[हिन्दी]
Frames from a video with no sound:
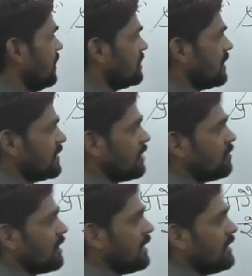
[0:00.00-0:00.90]
संधव
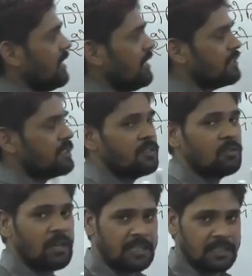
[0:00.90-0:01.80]
कला या सिंधु
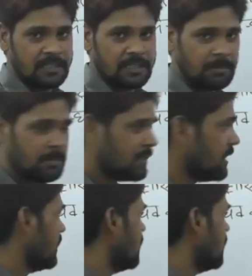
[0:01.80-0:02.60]
घाटी की सभ्यता